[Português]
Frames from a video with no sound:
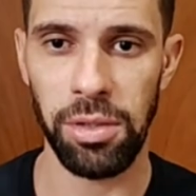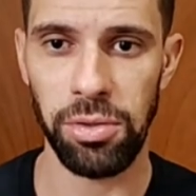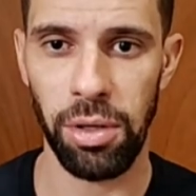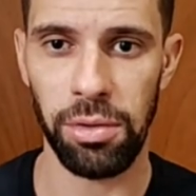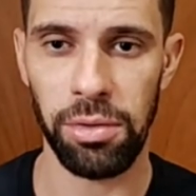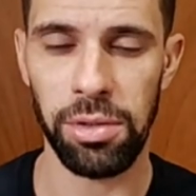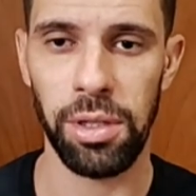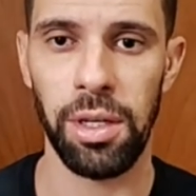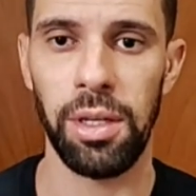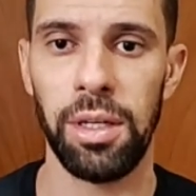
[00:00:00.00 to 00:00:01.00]
jogos.
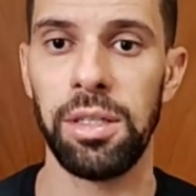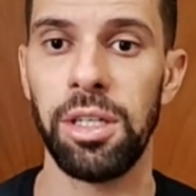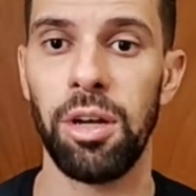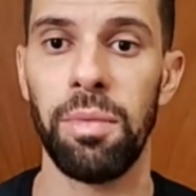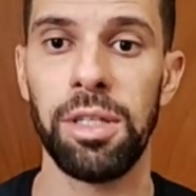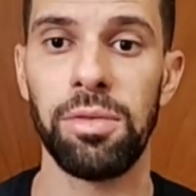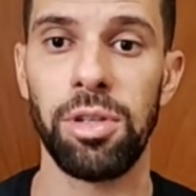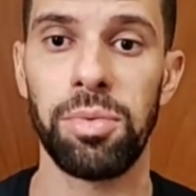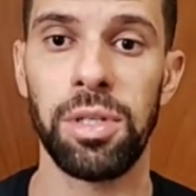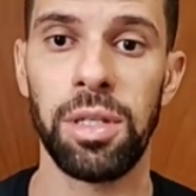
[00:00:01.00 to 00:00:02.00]
E geralmente você só
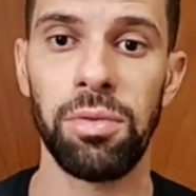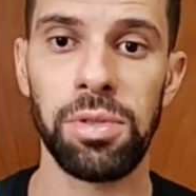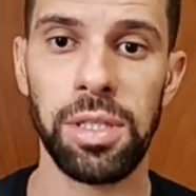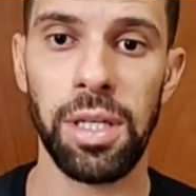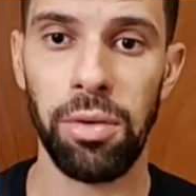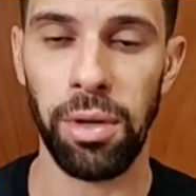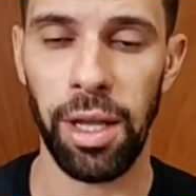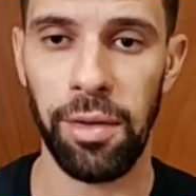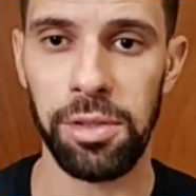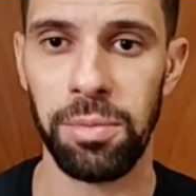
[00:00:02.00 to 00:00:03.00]
precisa ter um saldo
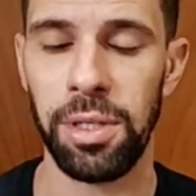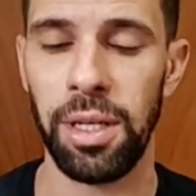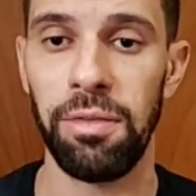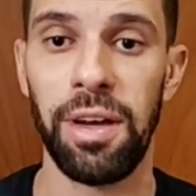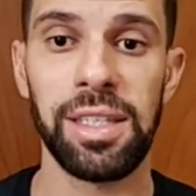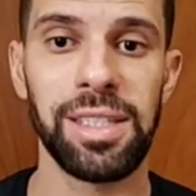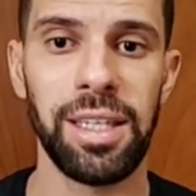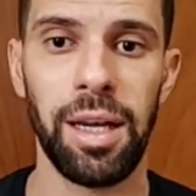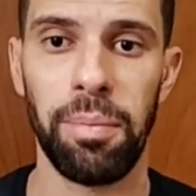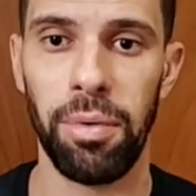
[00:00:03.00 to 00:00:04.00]
lá, você não precisa nem
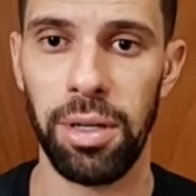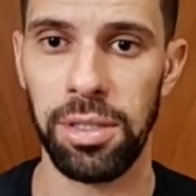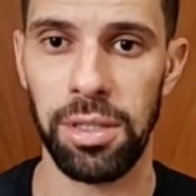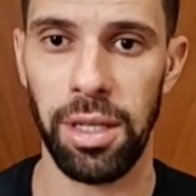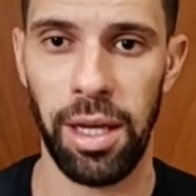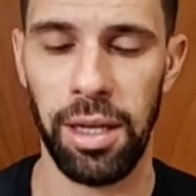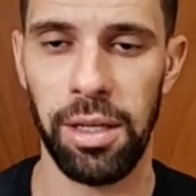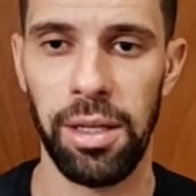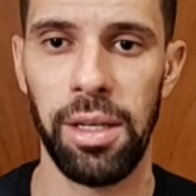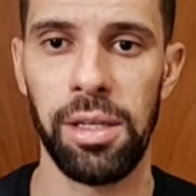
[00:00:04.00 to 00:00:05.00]
fazer a aposta lá
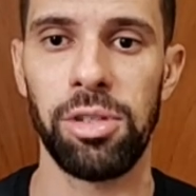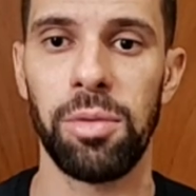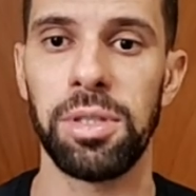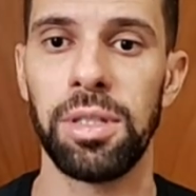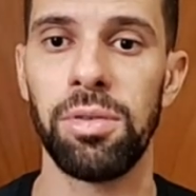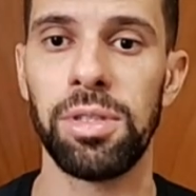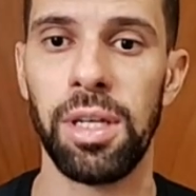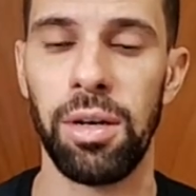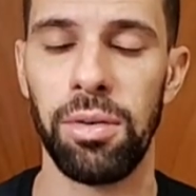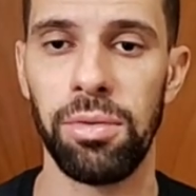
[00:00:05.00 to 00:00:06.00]
só precisa ter um
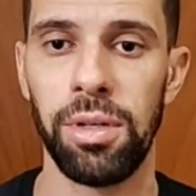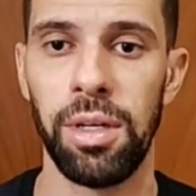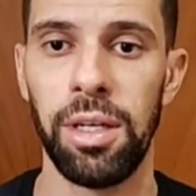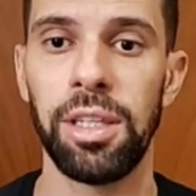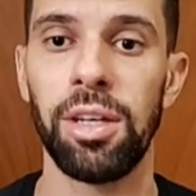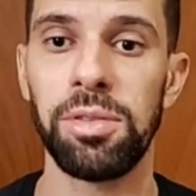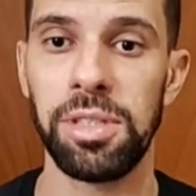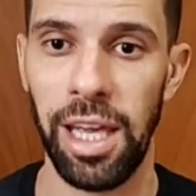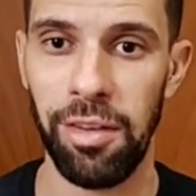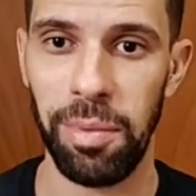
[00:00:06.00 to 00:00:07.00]
saldo. Então
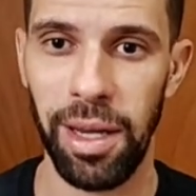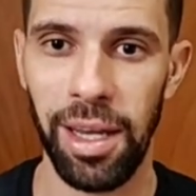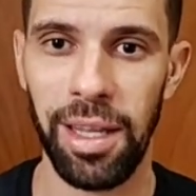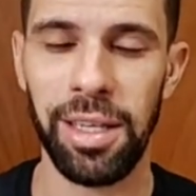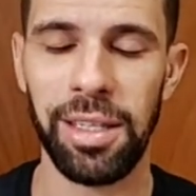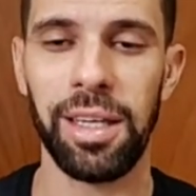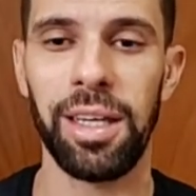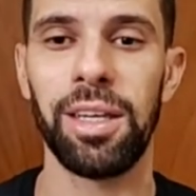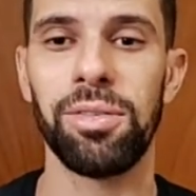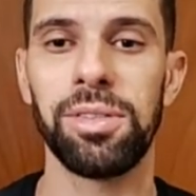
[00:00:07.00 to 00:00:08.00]
serve para a galera que está
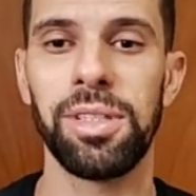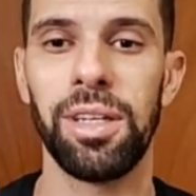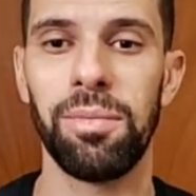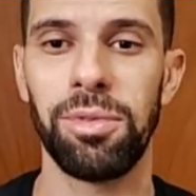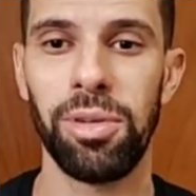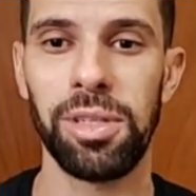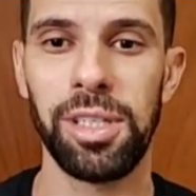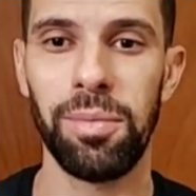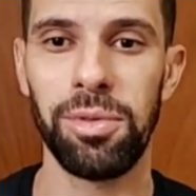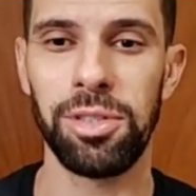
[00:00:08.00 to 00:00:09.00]
querendo ser,
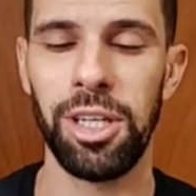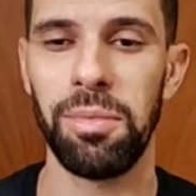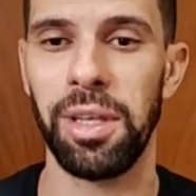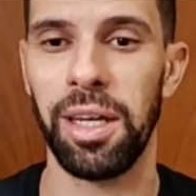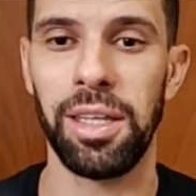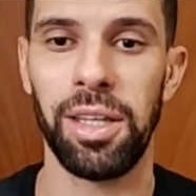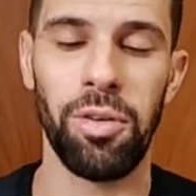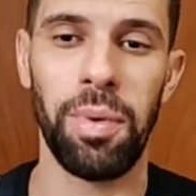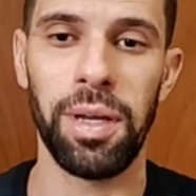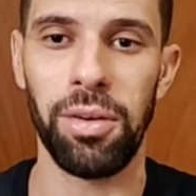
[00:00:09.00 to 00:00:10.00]
torcer para um time, está querendo
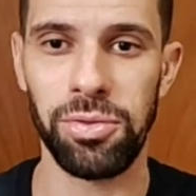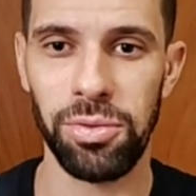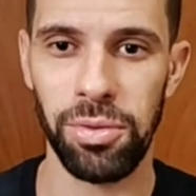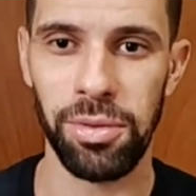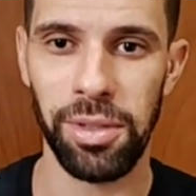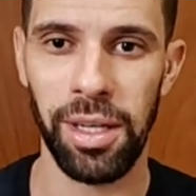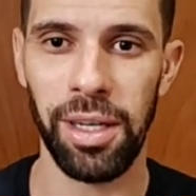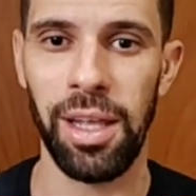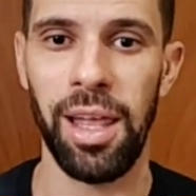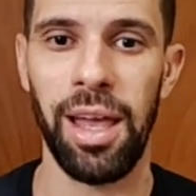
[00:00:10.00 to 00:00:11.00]
acompanhar um jogo. Né?
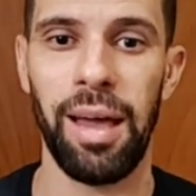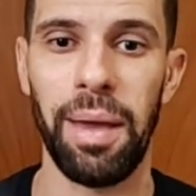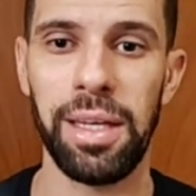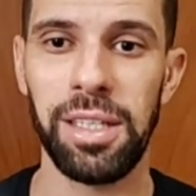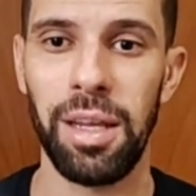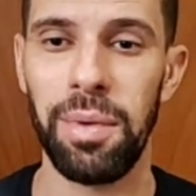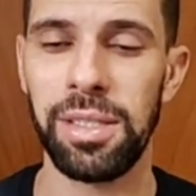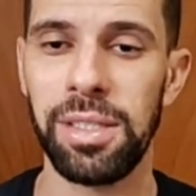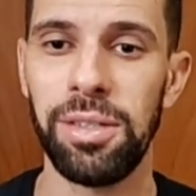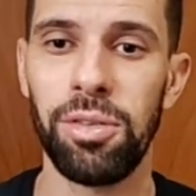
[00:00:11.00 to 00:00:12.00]
A
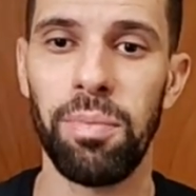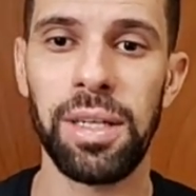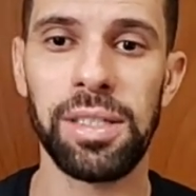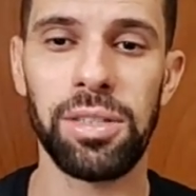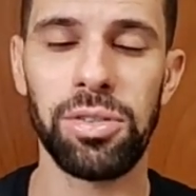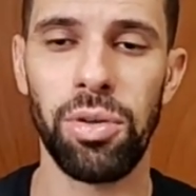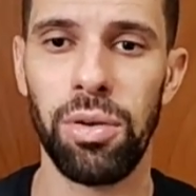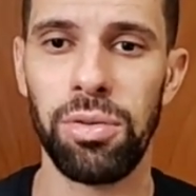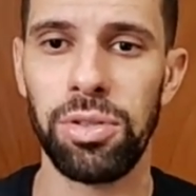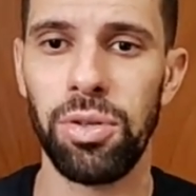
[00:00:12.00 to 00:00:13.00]
Bet365 passa
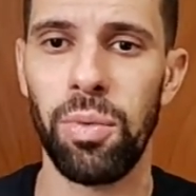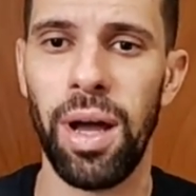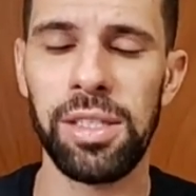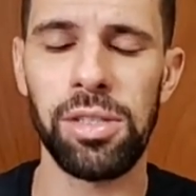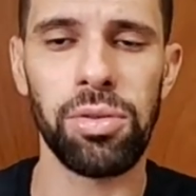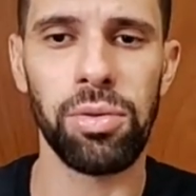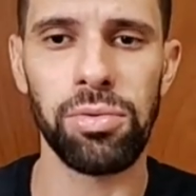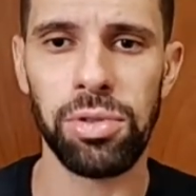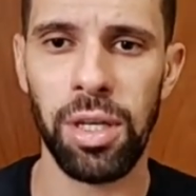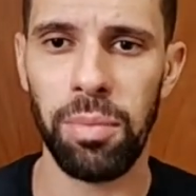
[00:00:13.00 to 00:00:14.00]
jogos de quase todos
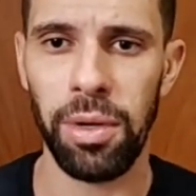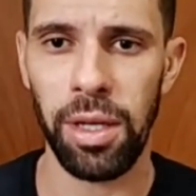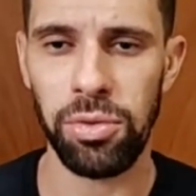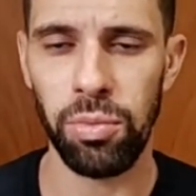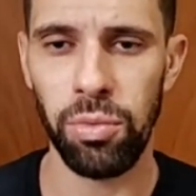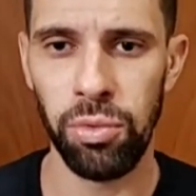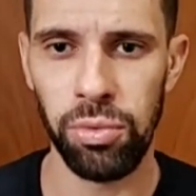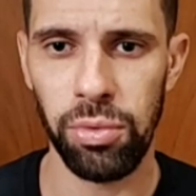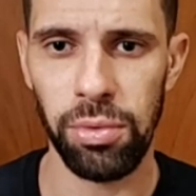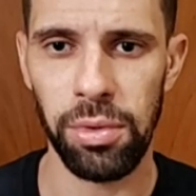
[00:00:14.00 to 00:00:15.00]
os campeonatos do
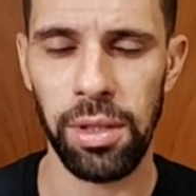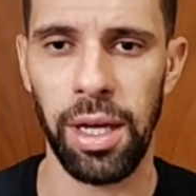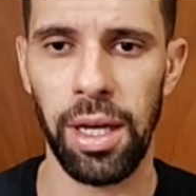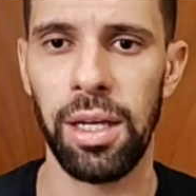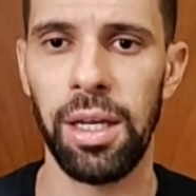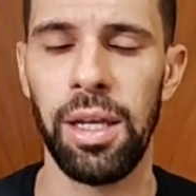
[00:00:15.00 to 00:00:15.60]
mundo. Tá?